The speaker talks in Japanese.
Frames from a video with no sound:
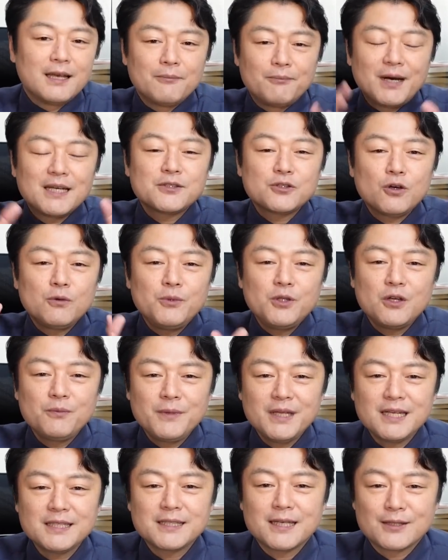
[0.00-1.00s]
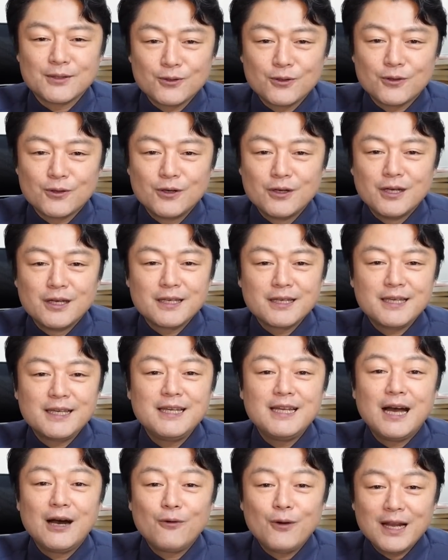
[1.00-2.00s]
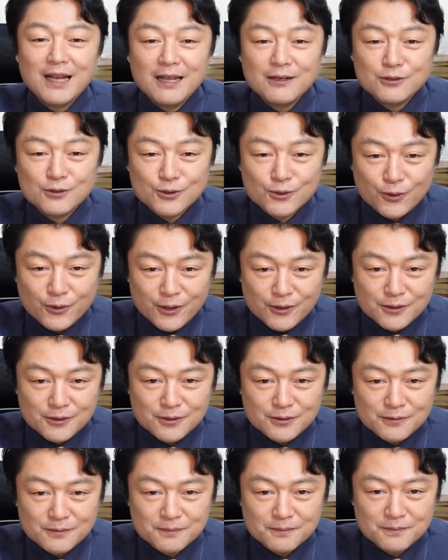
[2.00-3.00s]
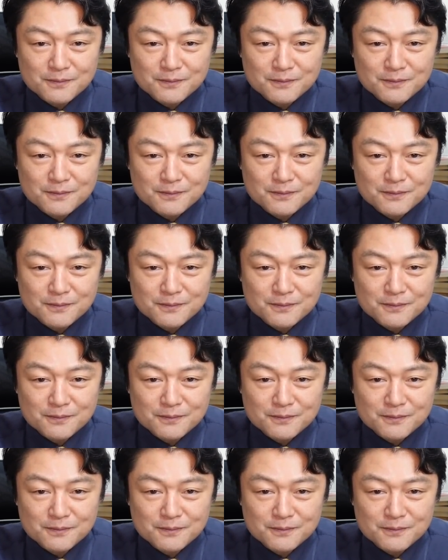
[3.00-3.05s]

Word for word: マスコミの皆さんの嫌われる努力